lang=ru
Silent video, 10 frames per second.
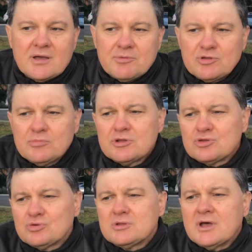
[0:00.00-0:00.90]
а потом
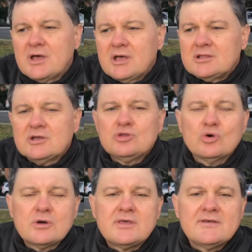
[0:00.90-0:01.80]
оттуда до
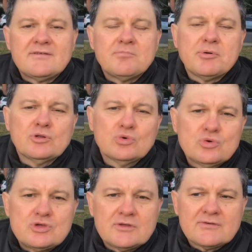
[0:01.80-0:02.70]
Дохи, если
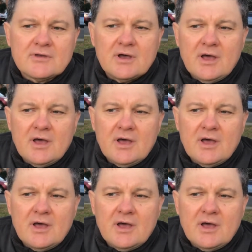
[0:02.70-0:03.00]
получится.